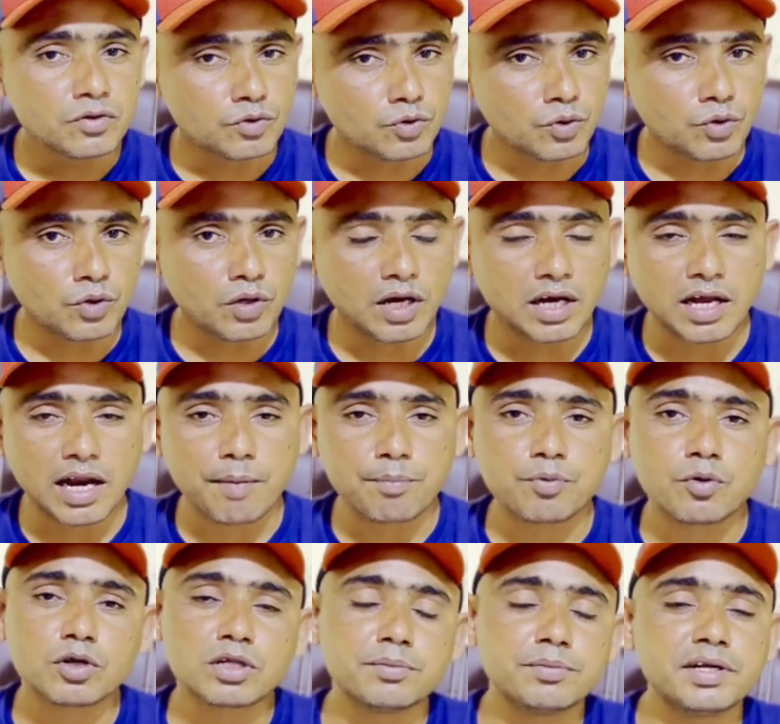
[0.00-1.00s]
तो अगर आप
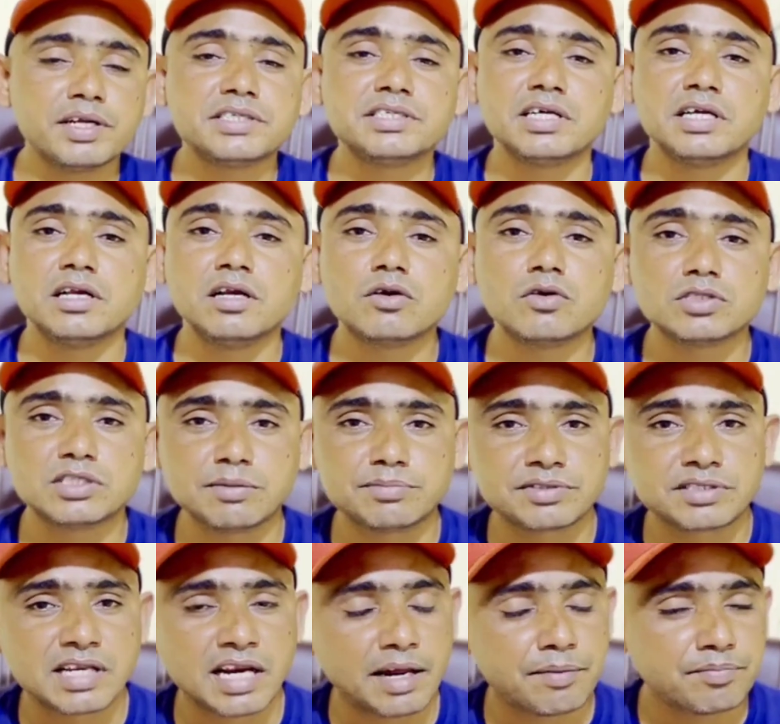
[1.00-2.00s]
लोग ने मेरे चैनल को
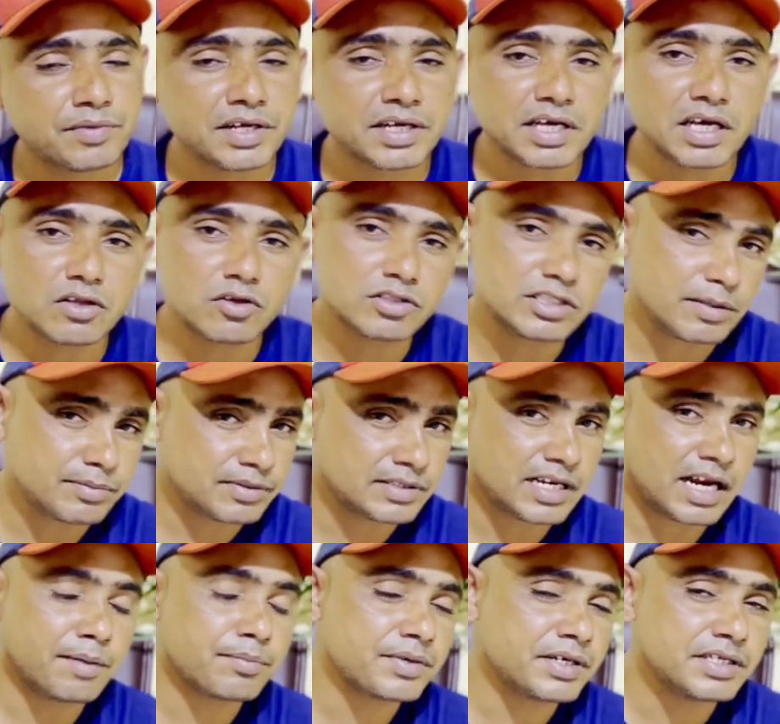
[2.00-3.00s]
सब्सक्राइब नहीं किया तो
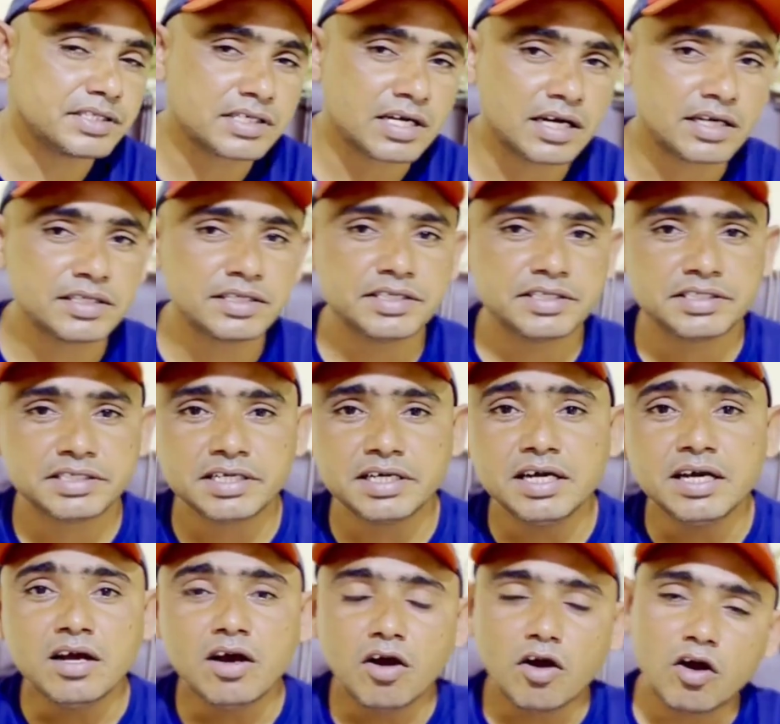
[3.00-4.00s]
सब्सक्राइब की कर दीजिए
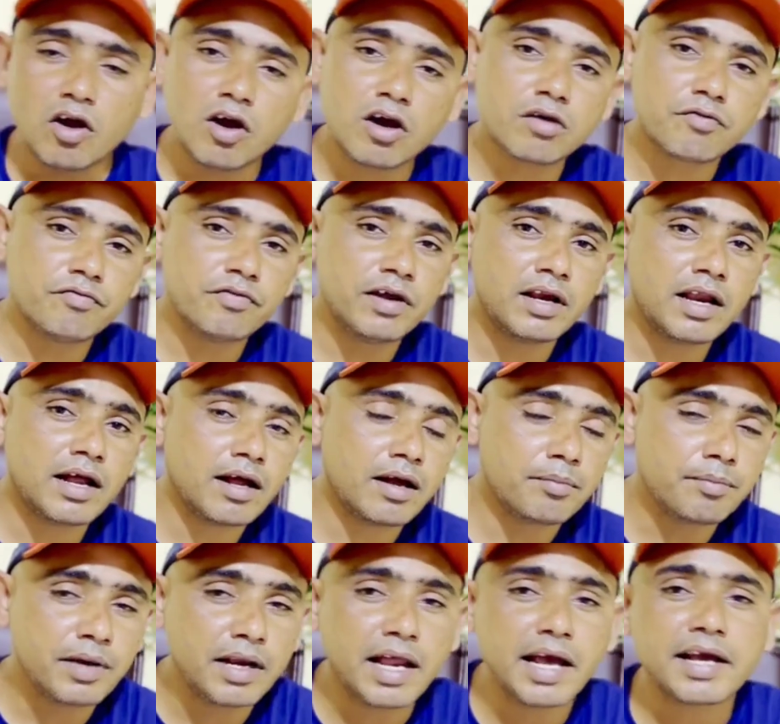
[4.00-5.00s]
और बेल
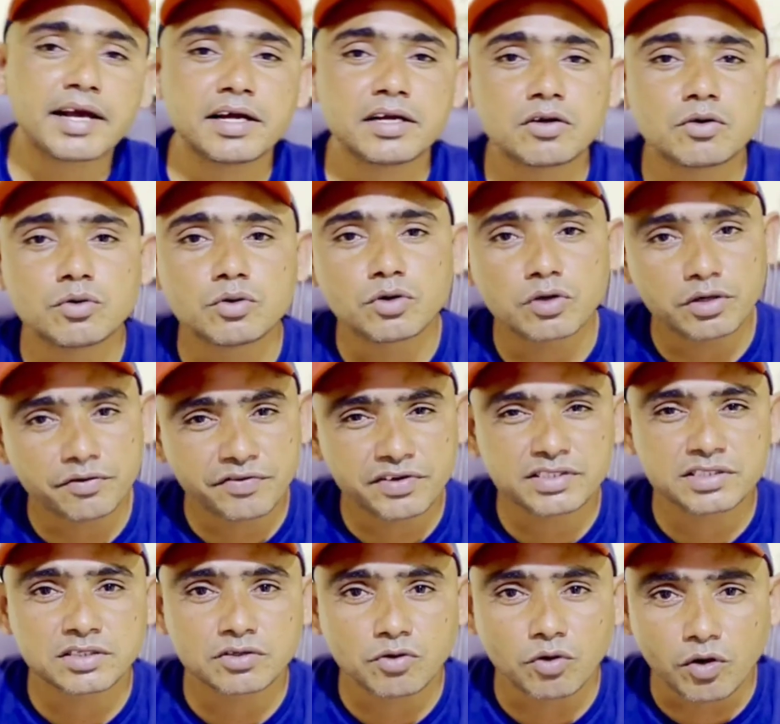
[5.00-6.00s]
बेल आइकन को
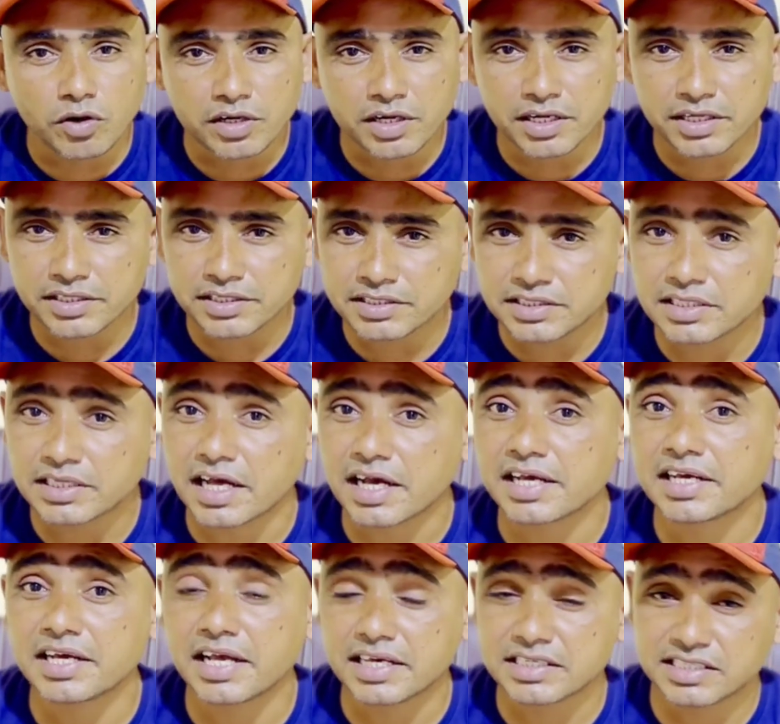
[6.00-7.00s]
नोटिफिकेशन को ऑन कर दीजिए
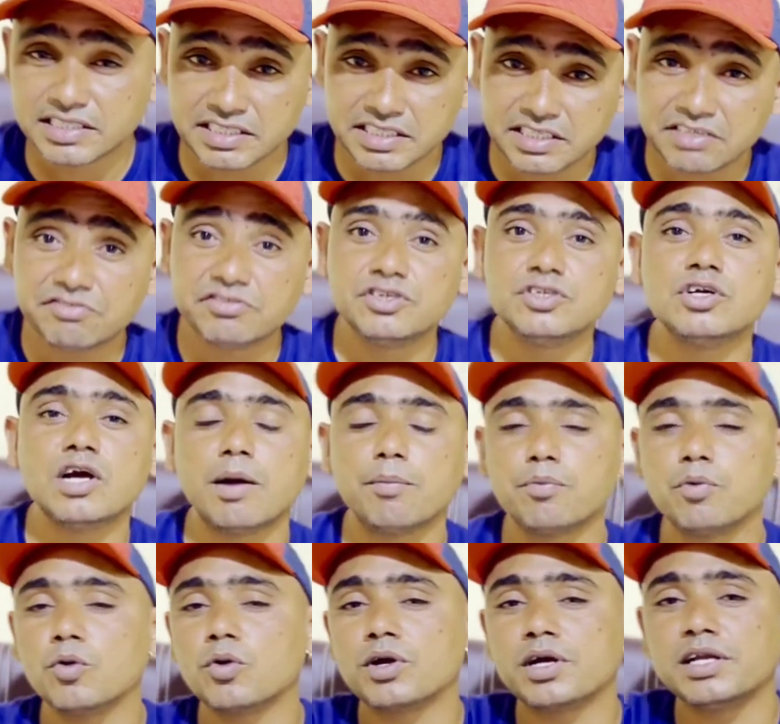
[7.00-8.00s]
ताकि ऐसी ही वीडियो
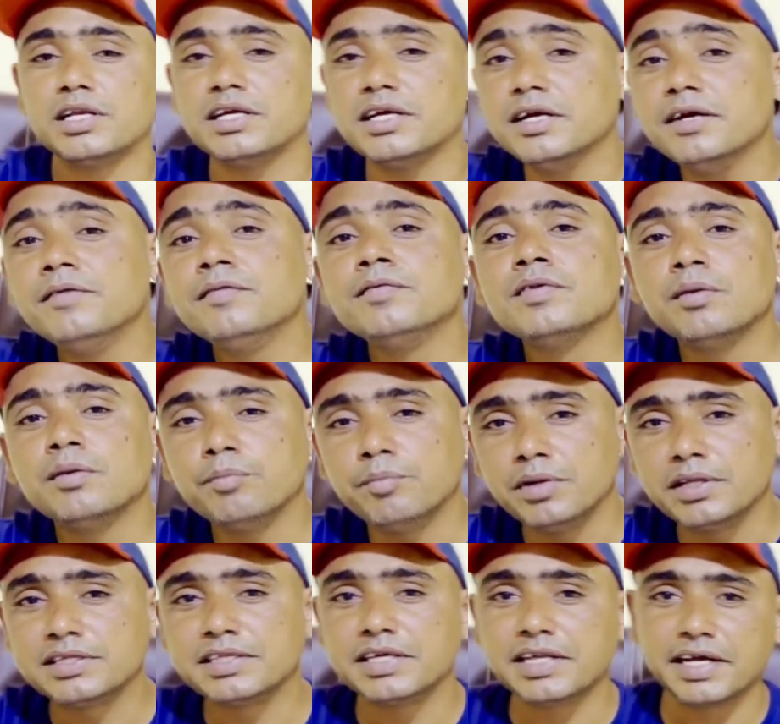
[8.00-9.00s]
आप लोग के लिए
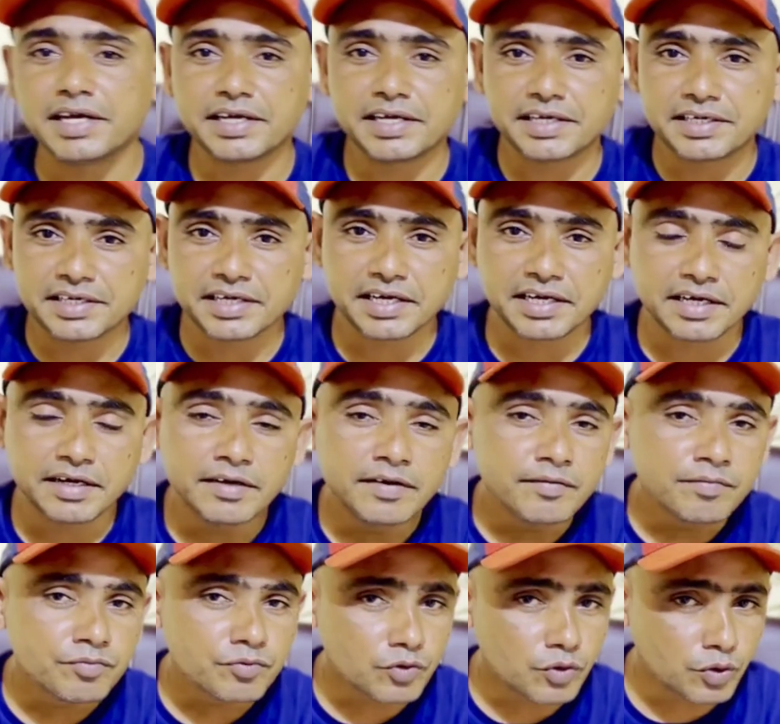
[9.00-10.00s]
मिलती रहेगी ठीक है ना
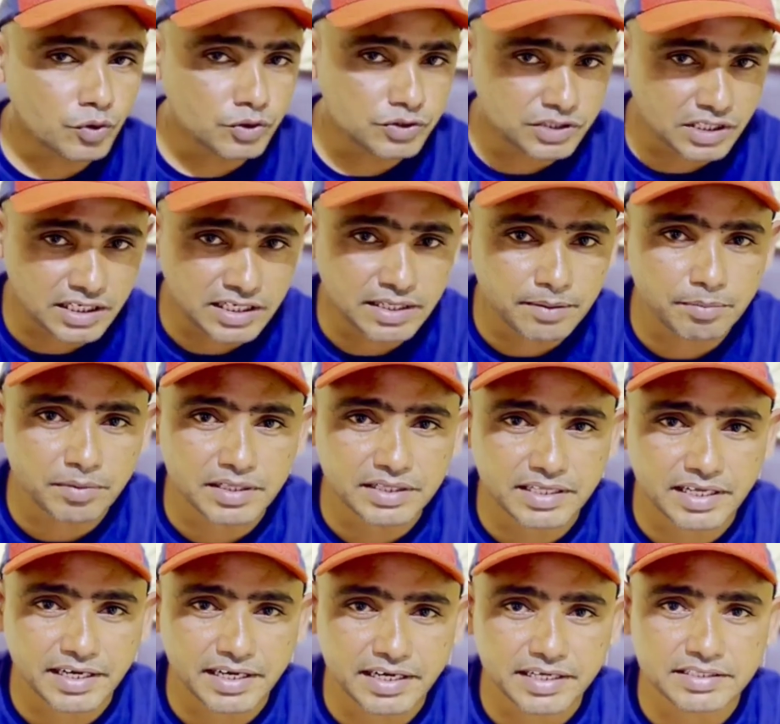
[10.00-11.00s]
तो चलिए
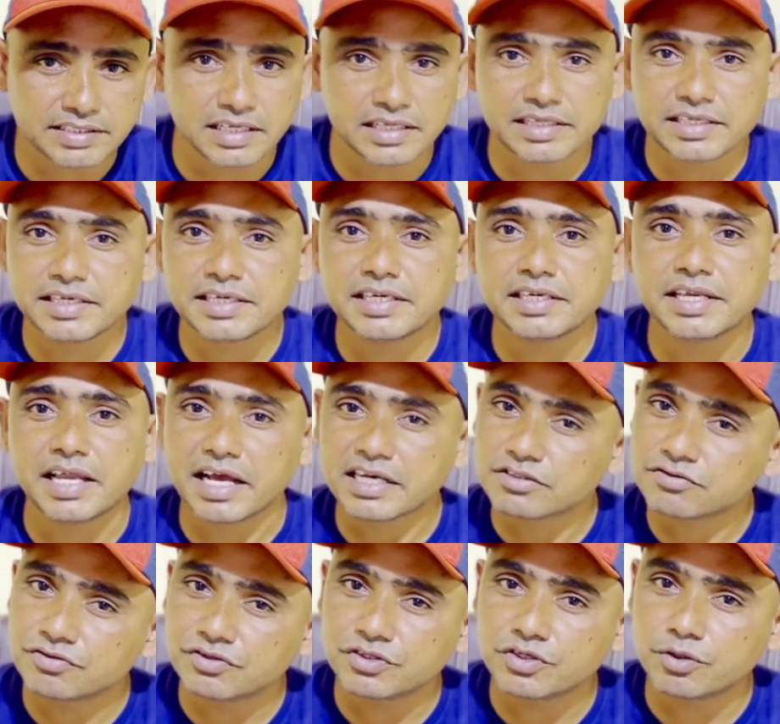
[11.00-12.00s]
मिलते हैं जल्दी ही
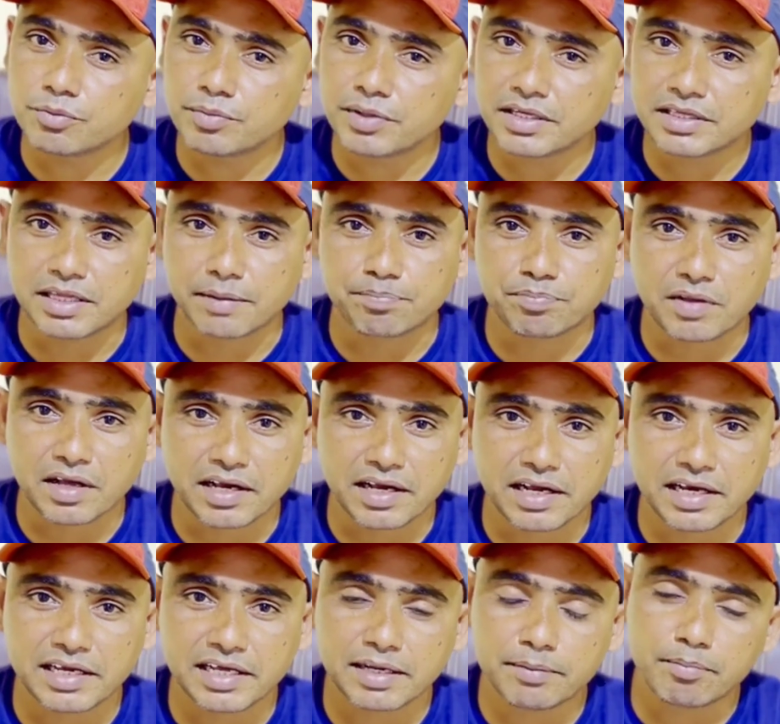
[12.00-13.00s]
नेक्स्ट वीडियो में तब तक
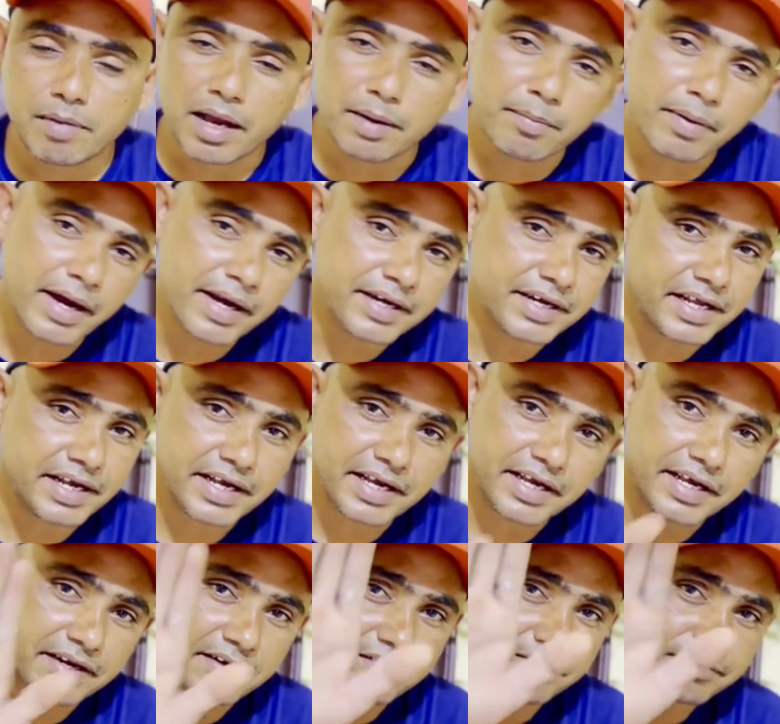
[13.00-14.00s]
के लिए बाय बाय टेक
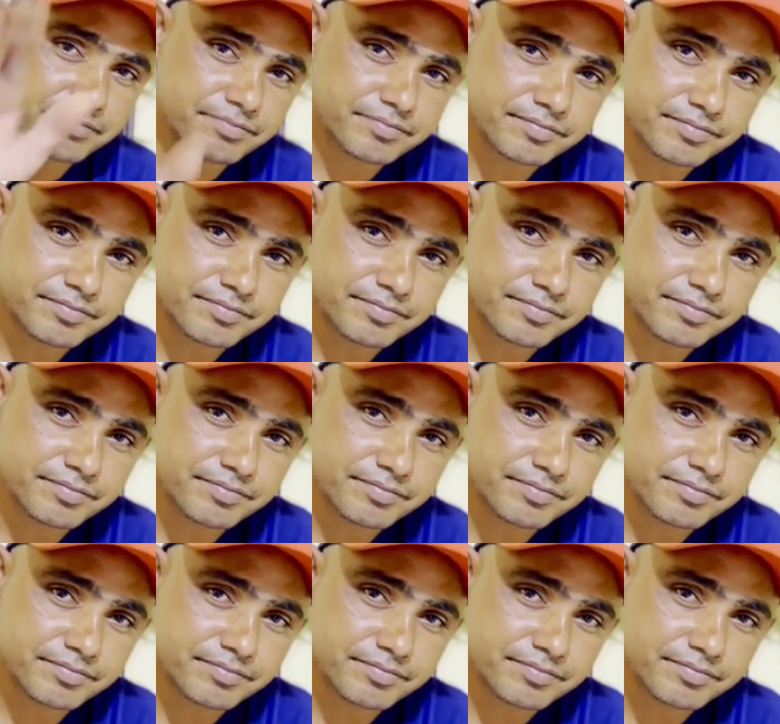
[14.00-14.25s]
केयर